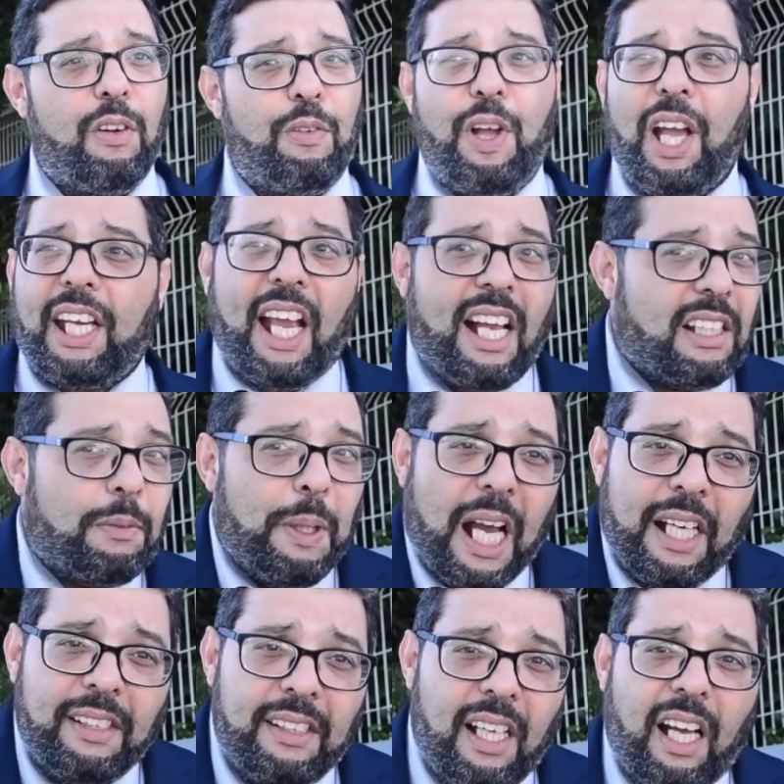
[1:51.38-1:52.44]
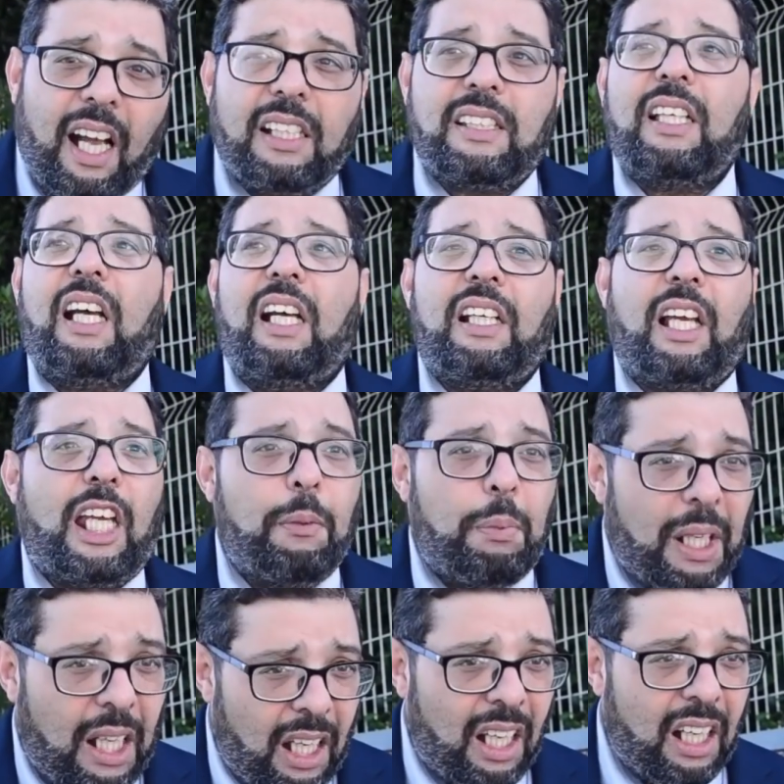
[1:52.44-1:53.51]
فكانت بان خاص
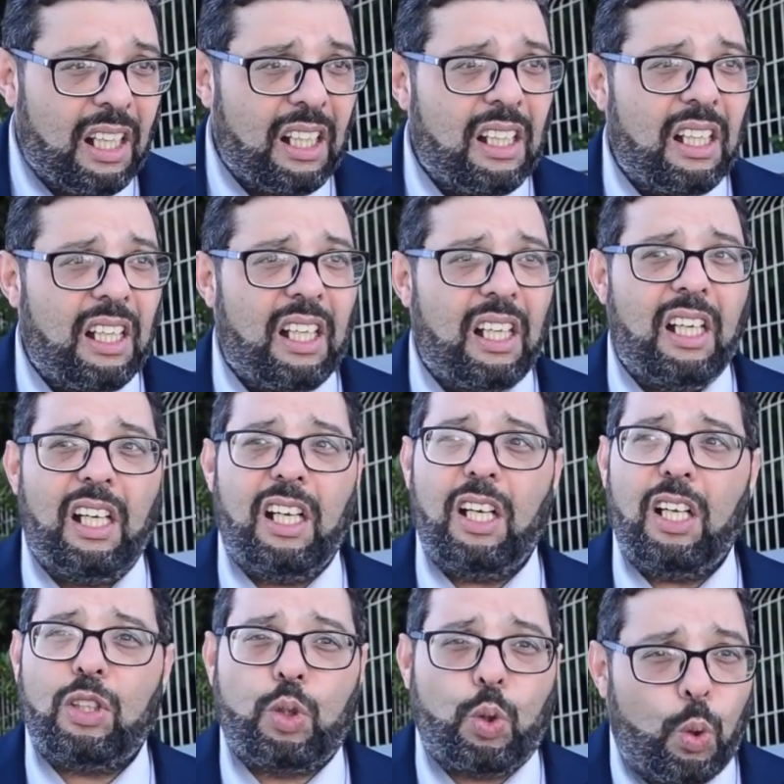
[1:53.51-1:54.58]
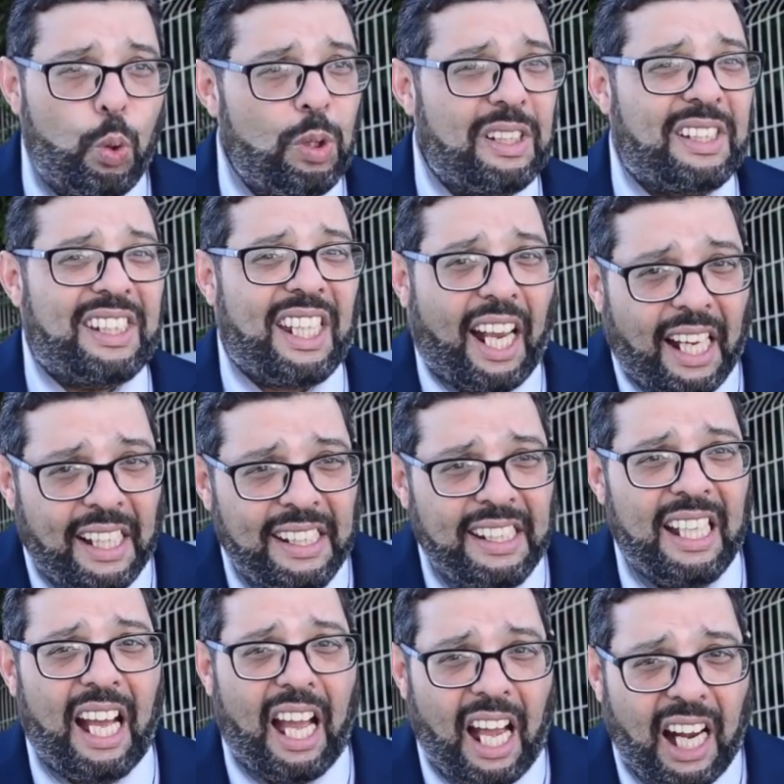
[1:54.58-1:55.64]
الخبره آه، تكون
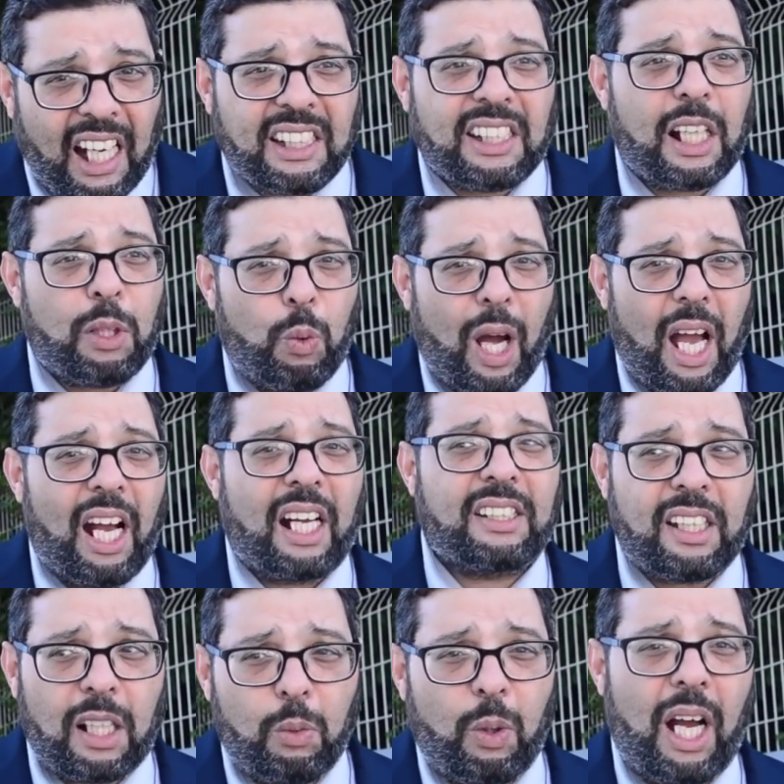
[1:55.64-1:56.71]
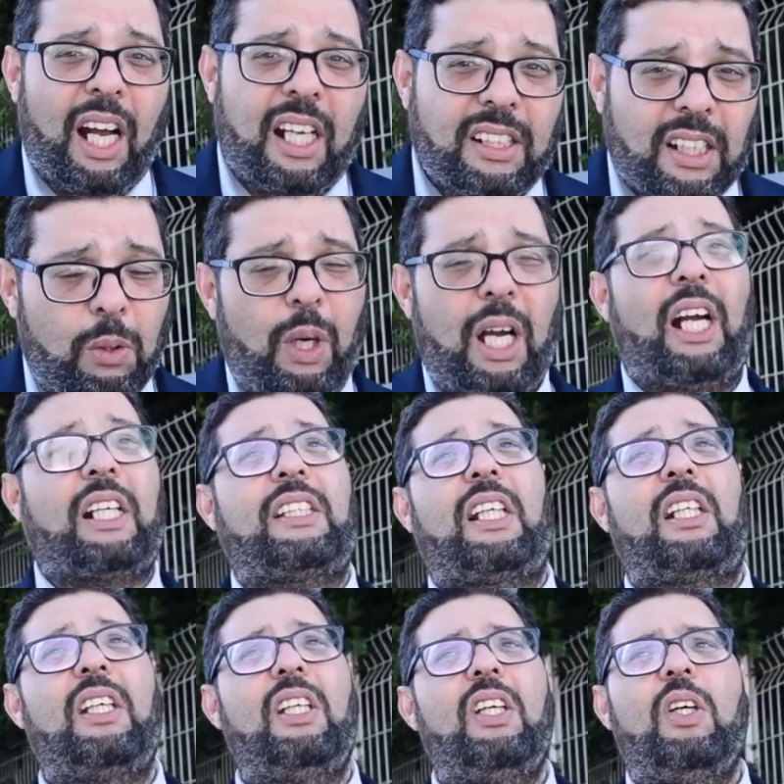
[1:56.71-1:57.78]
تقنيه اكثر واكثر واكثر واكثر,
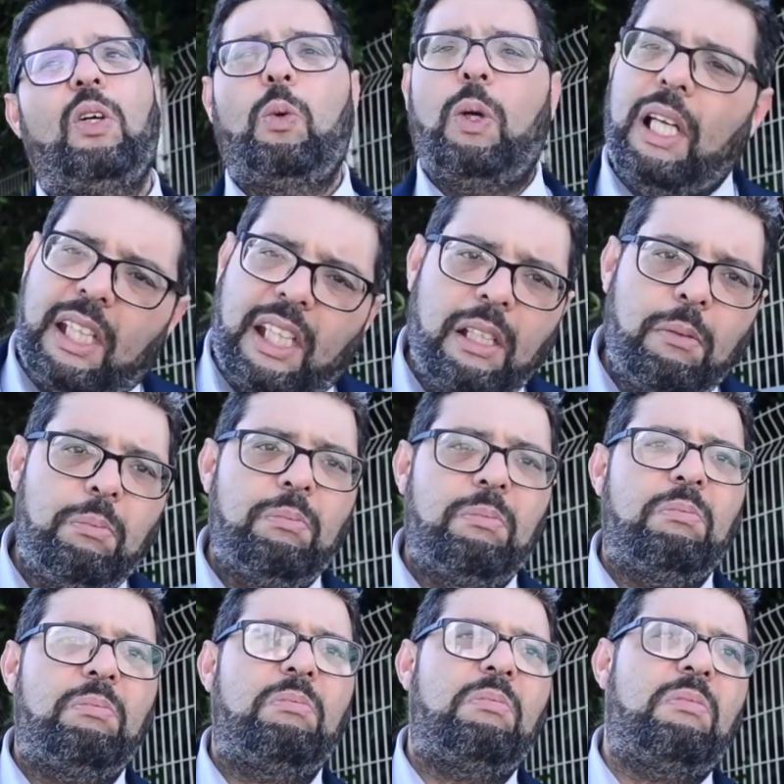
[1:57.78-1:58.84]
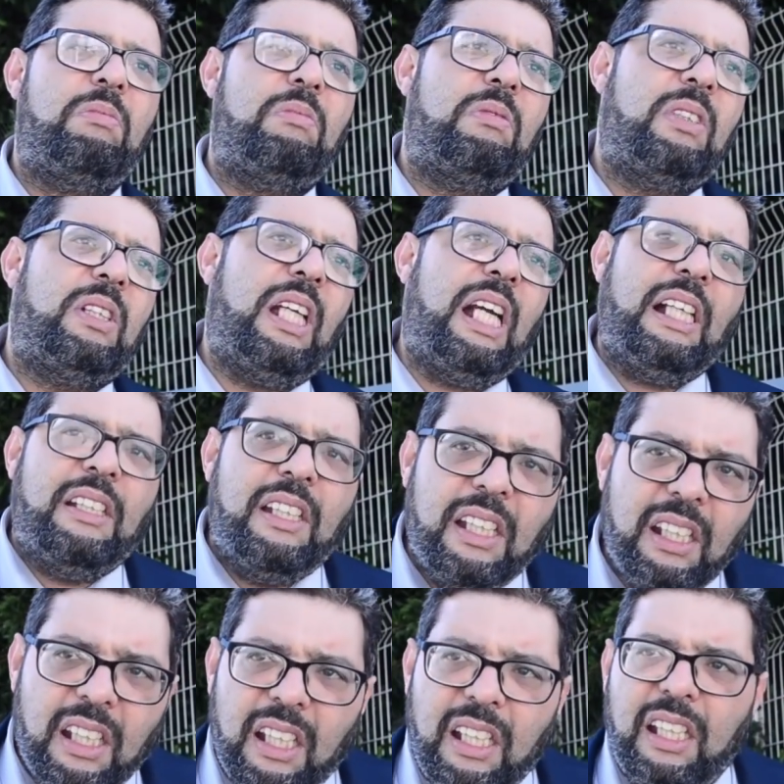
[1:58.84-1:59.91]
وأكثر ولكن
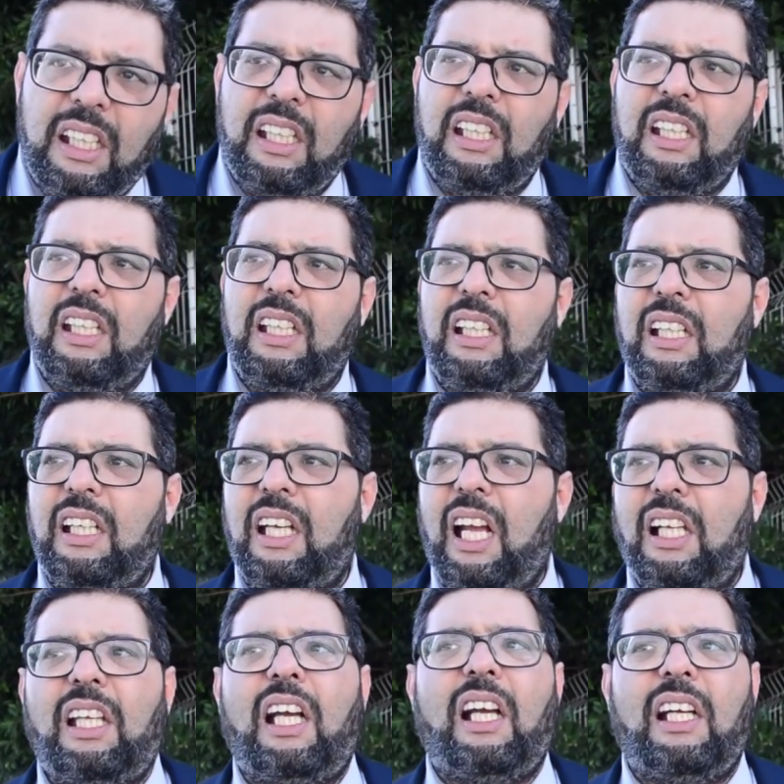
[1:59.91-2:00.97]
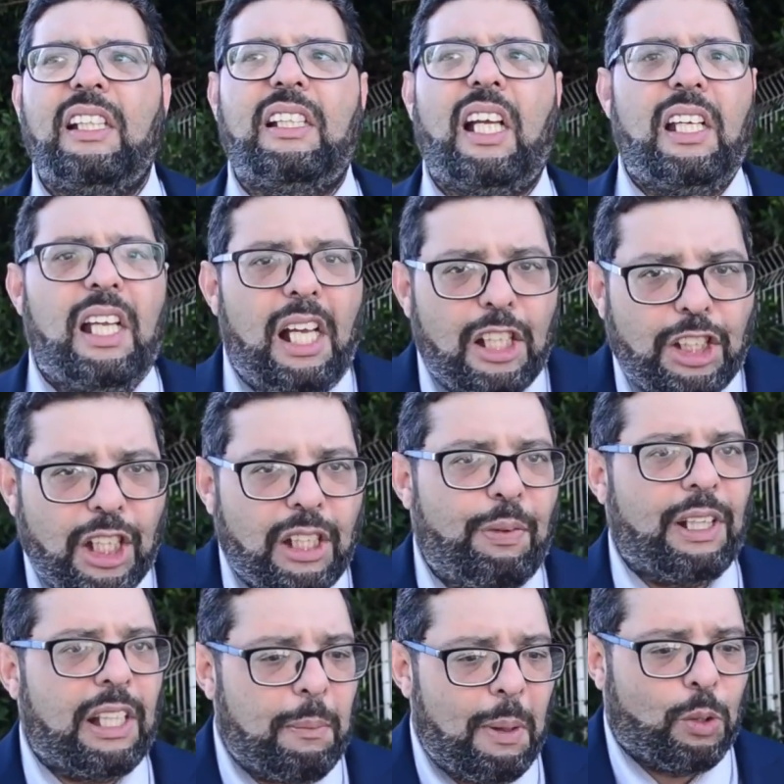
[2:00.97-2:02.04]
يعني هذا إن دل على شيء
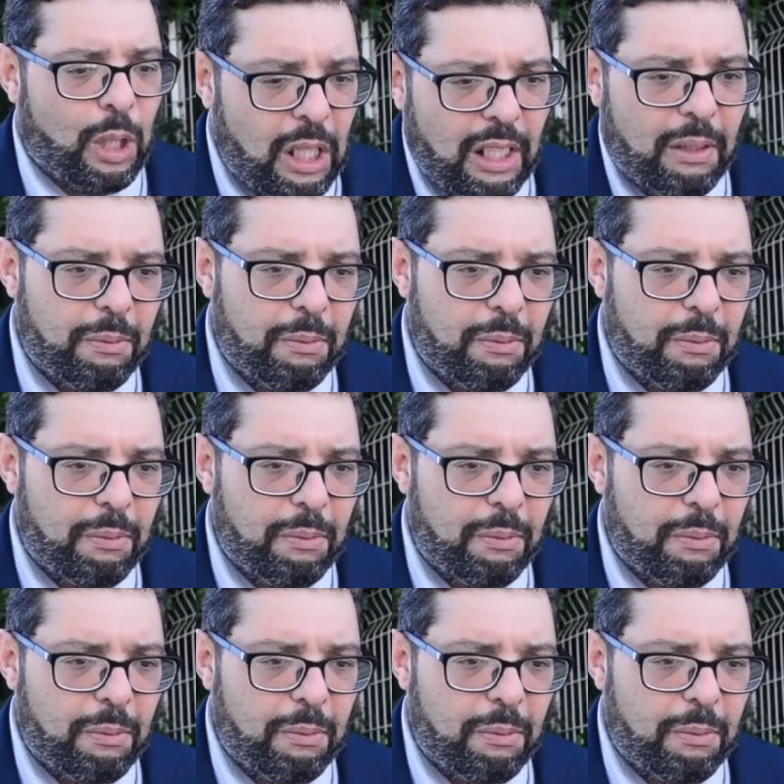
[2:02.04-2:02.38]
فإنما يدل